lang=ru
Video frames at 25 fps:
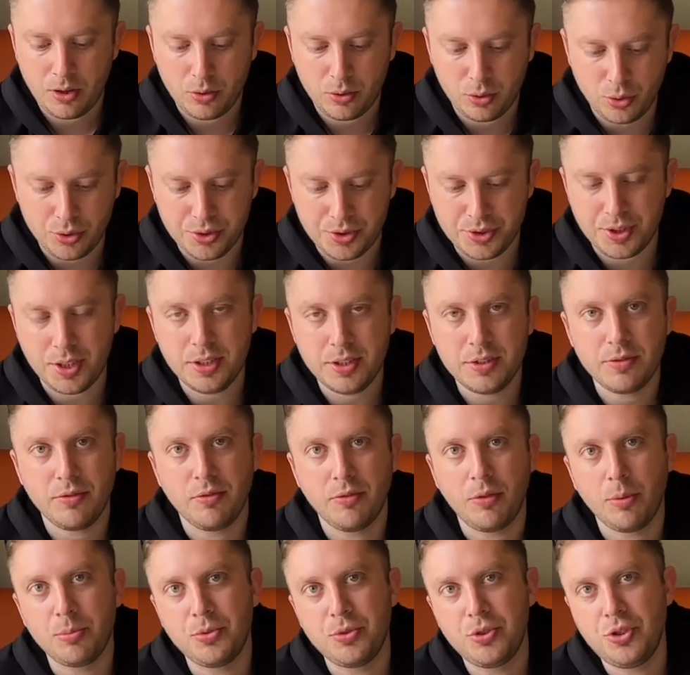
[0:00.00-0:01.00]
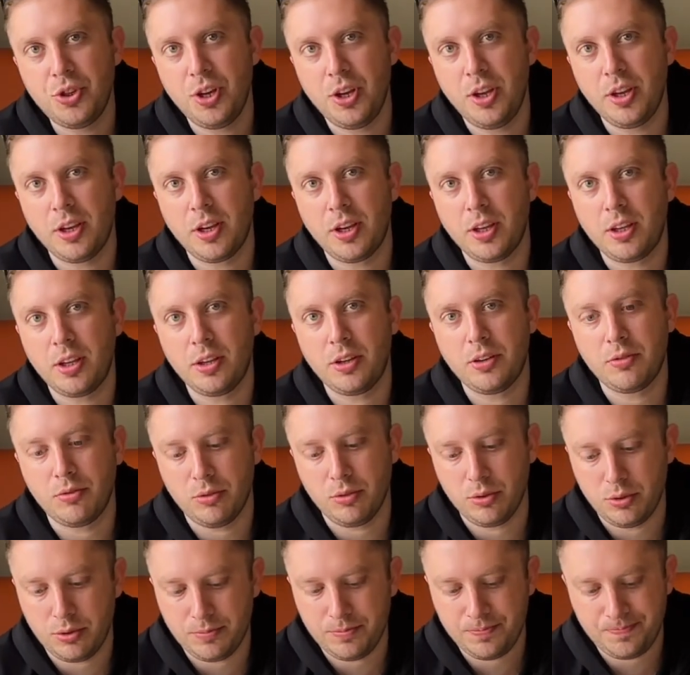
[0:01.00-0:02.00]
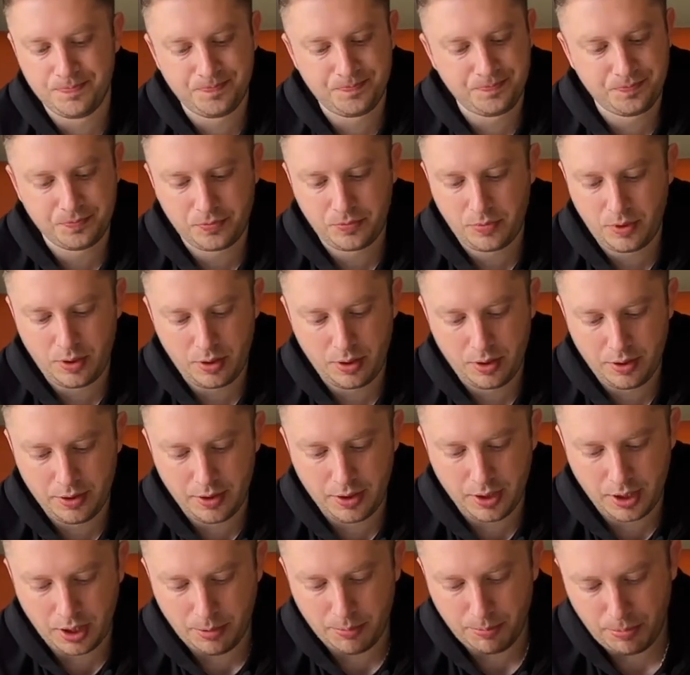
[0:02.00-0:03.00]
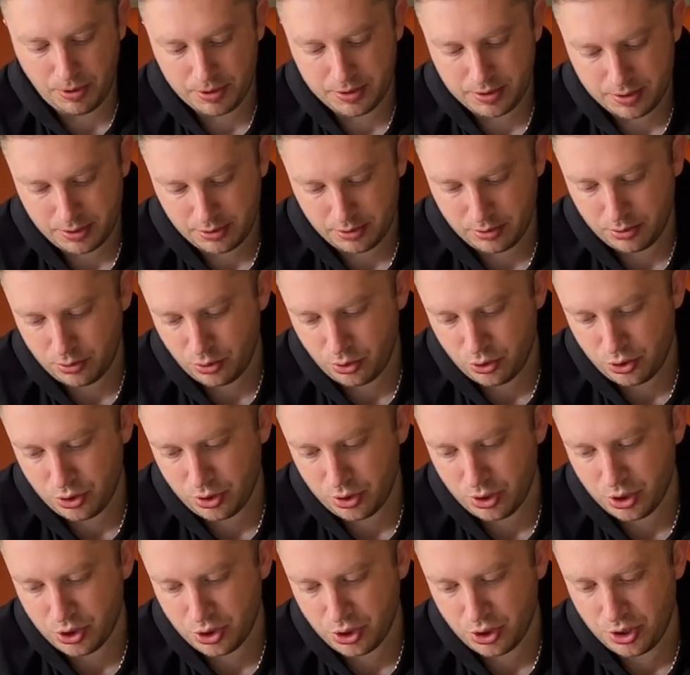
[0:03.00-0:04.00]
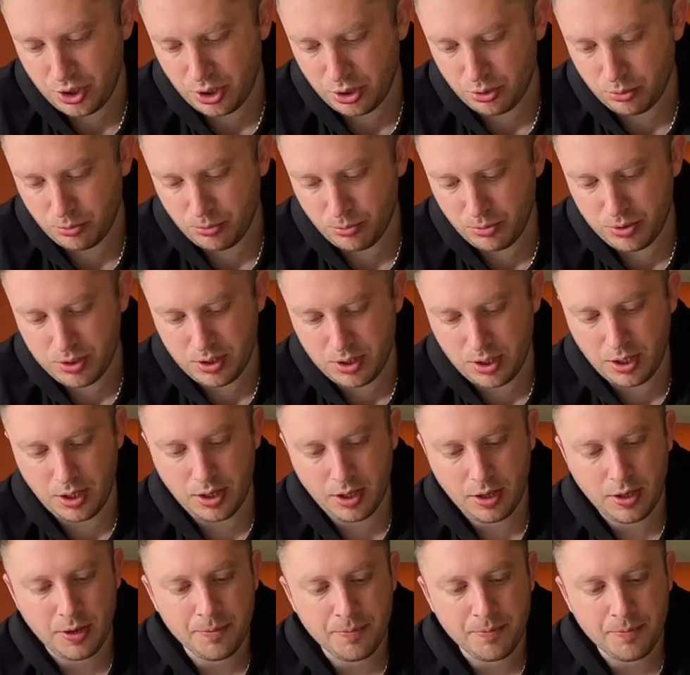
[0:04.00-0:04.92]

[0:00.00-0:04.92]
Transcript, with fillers: То здесь вообще никаких вот докопаться точно даже нету мыслей,